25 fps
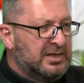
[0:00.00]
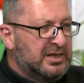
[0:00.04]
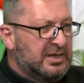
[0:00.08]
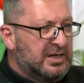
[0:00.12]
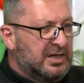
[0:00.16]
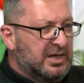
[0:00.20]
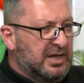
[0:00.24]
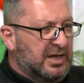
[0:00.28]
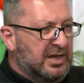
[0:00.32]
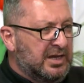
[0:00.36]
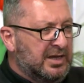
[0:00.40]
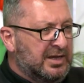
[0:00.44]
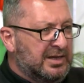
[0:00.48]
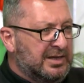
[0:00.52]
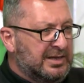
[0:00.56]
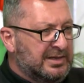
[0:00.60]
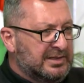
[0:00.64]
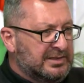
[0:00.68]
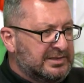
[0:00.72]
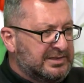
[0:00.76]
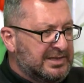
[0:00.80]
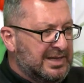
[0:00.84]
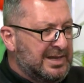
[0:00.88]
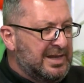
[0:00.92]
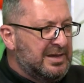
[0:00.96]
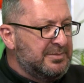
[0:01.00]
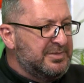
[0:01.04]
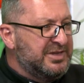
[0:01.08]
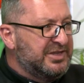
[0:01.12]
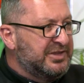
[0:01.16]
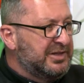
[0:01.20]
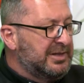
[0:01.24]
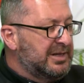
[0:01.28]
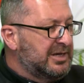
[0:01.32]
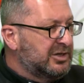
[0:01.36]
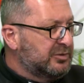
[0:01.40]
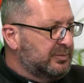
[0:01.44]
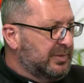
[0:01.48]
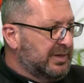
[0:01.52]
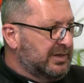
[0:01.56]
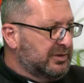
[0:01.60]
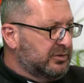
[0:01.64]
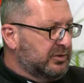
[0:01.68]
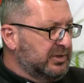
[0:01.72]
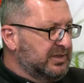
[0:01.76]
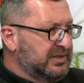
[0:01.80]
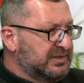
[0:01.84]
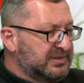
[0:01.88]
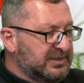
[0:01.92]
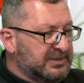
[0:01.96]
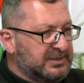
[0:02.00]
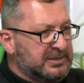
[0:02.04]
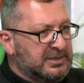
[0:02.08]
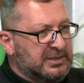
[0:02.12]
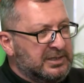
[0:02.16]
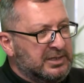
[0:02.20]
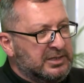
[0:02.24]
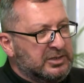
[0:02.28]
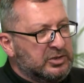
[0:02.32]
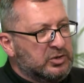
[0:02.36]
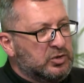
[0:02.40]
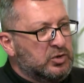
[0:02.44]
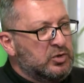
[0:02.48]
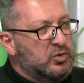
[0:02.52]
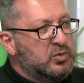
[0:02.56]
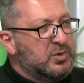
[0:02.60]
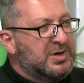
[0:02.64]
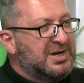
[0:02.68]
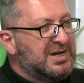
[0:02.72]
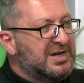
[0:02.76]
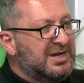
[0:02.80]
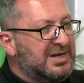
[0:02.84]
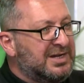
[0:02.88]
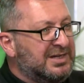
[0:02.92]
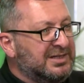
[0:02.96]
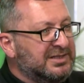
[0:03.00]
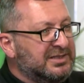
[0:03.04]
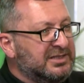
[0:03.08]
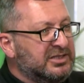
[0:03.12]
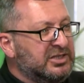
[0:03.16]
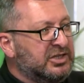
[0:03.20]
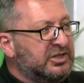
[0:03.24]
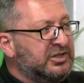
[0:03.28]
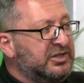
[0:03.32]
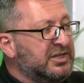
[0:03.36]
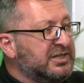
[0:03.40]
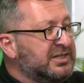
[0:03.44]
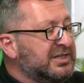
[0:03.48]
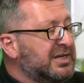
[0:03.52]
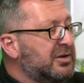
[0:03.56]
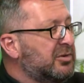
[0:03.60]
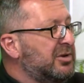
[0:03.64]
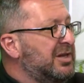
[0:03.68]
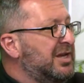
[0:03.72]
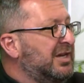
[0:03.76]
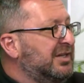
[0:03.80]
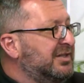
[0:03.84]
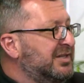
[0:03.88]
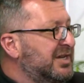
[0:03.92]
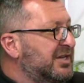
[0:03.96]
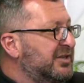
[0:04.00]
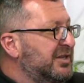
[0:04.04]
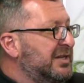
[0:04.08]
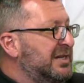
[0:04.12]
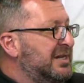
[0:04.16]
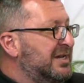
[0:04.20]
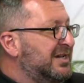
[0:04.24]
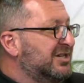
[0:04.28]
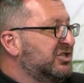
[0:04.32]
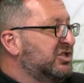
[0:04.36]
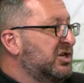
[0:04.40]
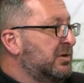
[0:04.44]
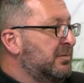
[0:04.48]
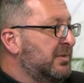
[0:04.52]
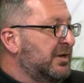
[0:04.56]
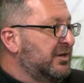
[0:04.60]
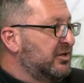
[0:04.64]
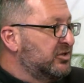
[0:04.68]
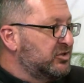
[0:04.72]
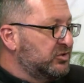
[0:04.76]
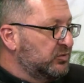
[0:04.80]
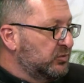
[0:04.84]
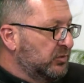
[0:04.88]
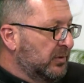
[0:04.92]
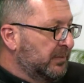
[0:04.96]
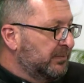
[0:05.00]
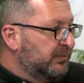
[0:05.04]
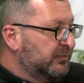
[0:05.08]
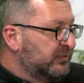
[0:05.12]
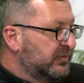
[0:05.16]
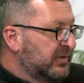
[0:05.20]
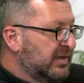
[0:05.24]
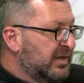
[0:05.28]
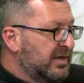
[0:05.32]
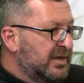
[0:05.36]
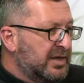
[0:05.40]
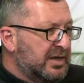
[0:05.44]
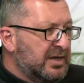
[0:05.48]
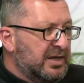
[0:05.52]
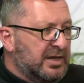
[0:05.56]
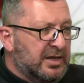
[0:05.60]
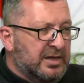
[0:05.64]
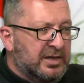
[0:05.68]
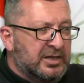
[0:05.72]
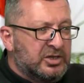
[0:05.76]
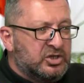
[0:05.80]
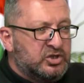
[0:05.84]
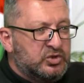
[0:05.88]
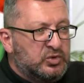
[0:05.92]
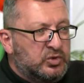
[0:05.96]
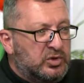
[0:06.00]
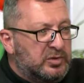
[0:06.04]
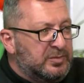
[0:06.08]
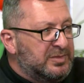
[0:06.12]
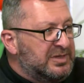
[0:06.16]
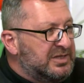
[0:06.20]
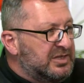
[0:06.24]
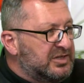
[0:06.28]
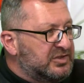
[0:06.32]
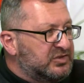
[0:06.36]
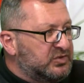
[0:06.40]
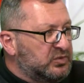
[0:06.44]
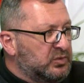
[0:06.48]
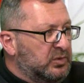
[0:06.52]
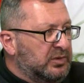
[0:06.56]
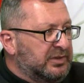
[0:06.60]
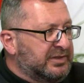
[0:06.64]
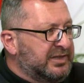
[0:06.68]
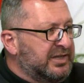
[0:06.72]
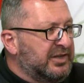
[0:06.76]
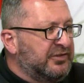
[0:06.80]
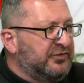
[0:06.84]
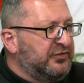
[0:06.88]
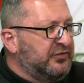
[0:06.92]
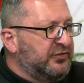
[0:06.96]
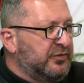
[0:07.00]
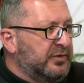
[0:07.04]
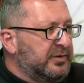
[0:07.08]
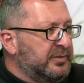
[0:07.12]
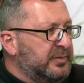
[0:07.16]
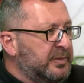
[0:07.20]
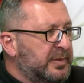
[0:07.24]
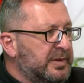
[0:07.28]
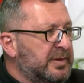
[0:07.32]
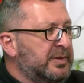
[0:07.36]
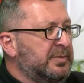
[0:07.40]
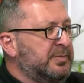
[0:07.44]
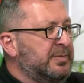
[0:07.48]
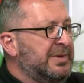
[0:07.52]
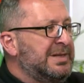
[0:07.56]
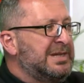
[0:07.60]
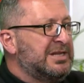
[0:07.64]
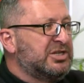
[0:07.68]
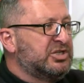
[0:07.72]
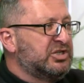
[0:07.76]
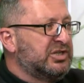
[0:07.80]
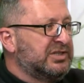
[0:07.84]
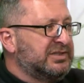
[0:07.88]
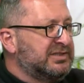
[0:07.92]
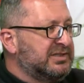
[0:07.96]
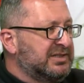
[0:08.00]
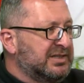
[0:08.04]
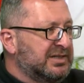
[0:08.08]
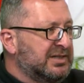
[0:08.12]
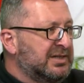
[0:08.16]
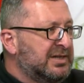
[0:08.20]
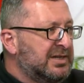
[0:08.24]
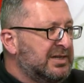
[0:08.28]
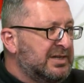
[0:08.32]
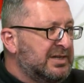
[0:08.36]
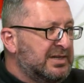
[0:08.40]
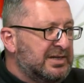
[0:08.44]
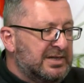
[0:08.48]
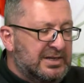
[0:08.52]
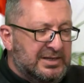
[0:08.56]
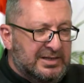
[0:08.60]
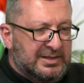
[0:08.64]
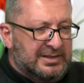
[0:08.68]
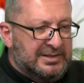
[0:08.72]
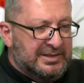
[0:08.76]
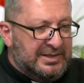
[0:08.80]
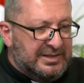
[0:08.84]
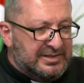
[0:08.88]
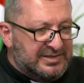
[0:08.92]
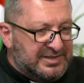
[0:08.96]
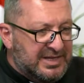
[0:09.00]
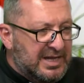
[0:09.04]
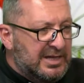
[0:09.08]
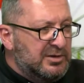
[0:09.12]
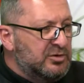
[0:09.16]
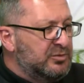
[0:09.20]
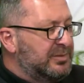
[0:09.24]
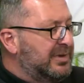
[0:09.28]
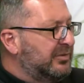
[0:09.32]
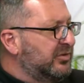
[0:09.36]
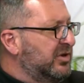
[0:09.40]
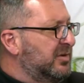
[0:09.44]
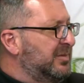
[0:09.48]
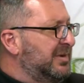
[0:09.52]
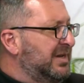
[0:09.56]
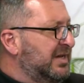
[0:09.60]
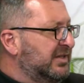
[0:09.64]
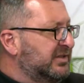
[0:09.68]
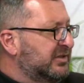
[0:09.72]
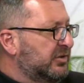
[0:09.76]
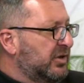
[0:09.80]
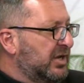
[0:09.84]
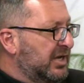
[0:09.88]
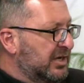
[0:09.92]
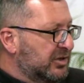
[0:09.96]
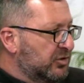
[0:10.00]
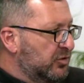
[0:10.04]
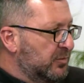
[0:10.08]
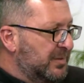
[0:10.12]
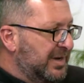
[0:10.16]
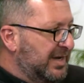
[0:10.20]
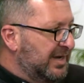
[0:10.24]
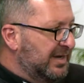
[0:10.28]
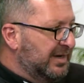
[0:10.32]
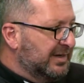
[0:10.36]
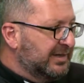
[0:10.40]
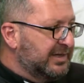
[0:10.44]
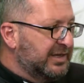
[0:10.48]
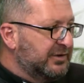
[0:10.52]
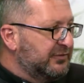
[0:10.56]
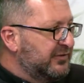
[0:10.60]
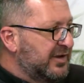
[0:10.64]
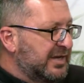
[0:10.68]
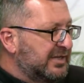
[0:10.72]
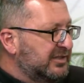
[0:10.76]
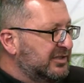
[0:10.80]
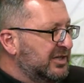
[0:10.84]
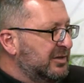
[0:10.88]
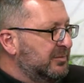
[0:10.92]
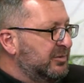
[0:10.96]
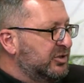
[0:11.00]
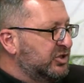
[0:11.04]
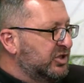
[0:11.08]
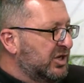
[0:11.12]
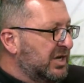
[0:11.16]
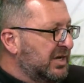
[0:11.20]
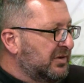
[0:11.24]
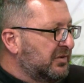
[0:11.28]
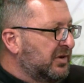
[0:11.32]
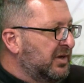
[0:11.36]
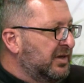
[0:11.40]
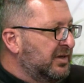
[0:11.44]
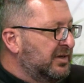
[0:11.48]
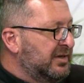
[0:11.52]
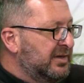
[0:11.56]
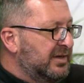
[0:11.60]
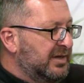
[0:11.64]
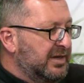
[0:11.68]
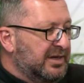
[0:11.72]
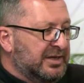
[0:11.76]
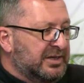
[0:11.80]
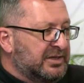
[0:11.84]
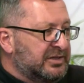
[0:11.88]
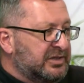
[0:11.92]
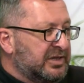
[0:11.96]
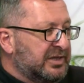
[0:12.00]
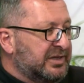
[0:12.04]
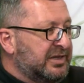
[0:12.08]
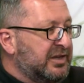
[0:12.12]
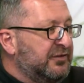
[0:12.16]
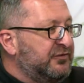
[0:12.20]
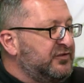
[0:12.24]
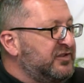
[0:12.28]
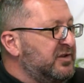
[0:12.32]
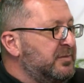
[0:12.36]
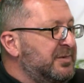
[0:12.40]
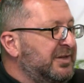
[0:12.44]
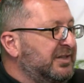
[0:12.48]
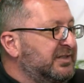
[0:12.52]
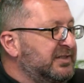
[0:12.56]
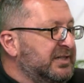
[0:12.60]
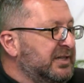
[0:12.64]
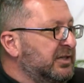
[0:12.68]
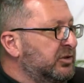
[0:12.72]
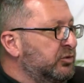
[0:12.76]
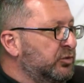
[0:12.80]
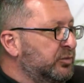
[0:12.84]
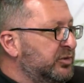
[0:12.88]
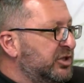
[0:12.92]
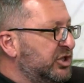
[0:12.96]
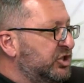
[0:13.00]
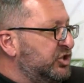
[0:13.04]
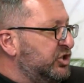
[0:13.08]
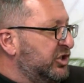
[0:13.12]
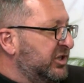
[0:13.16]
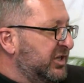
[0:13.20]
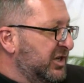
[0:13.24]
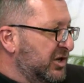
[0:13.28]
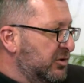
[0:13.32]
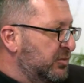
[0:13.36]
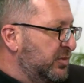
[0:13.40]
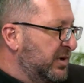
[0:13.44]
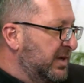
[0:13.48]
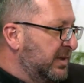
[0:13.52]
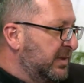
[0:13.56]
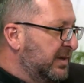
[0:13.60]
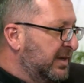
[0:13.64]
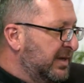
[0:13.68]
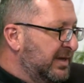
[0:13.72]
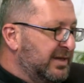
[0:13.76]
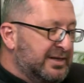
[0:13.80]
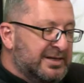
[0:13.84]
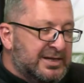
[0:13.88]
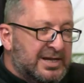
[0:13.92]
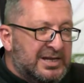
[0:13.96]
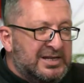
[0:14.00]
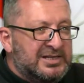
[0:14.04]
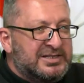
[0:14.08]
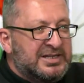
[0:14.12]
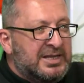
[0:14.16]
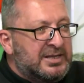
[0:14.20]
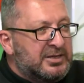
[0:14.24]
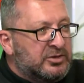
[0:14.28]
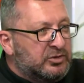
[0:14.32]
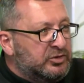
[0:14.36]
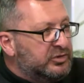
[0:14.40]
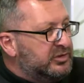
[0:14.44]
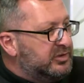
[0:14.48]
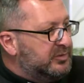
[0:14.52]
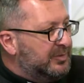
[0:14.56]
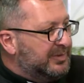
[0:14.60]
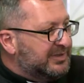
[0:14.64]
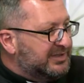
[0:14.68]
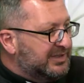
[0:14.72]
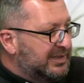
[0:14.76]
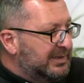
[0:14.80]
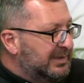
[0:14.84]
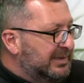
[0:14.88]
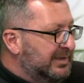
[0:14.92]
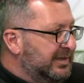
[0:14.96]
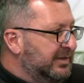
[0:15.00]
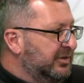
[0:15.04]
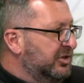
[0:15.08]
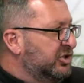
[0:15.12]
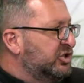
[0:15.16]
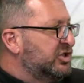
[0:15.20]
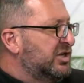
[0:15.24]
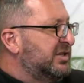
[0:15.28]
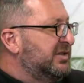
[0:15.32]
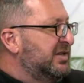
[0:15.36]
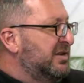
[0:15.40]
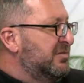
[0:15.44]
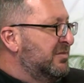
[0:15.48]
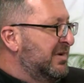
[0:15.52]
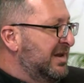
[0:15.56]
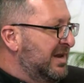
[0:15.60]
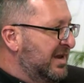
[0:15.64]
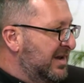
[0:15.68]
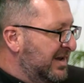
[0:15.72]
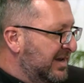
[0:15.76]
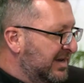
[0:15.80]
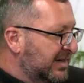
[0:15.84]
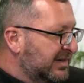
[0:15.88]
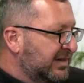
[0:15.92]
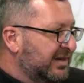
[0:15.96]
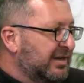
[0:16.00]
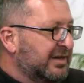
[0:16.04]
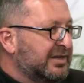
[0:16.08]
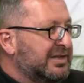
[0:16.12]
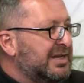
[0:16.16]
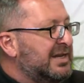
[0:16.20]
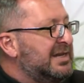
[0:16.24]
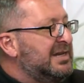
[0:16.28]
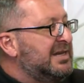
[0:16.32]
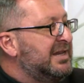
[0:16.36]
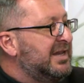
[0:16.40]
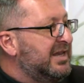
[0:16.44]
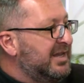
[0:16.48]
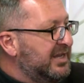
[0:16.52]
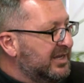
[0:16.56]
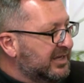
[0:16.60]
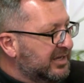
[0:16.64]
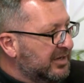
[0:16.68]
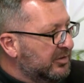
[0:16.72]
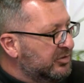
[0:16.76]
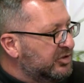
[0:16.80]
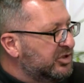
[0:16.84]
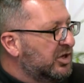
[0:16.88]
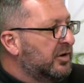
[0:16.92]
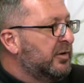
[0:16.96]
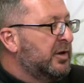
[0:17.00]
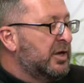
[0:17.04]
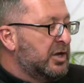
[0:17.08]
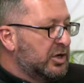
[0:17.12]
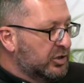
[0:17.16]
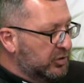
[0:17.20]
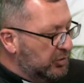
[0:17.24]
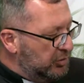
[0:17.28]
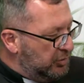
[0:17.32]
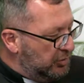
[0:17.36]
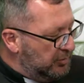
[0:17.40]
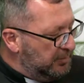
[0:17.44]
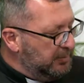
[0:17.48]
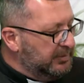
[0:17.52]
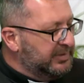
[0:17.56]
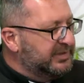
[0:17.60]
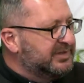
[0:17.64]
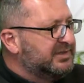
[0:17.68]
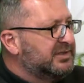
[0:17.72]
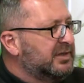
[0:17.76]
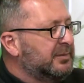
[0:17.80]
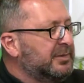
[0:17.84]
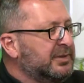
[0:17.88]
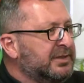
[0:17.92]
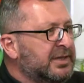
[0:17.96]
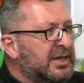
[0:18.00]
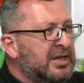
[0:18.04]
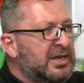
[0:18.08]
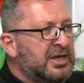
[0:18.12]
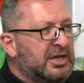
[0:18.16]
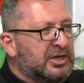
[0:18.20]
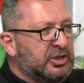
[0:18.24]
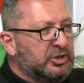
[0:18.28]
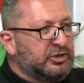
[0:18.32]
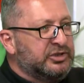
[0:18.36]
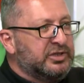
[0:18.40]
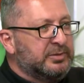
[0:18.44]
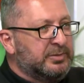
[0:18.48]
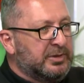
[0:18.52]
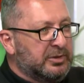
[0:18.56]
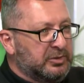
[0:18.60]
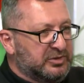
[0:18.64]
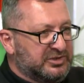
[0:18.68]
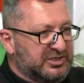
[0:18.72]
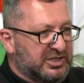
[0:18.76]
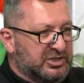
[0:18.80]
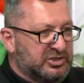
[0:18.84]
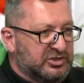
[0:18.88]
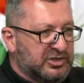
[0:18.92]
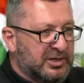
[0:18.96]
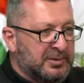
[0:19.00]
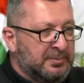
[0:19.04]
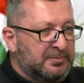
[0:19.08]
آه تلاميذ الاربعه الرئيسيين كل واحد يتذكر الاحداث اللي عاشها مع يسوع نعم آه شو عمل يسوع كيف بلشت آه سالوا مريم العذراء حكوا معها كيف كانت البشاره نعم. آه كيف سمعتي انه بده يجيك ابن قالت انا كنت بصلي اجاني نعم. الملاك قال لي هيك كلهم بالضبط نعم. كتبه وسجل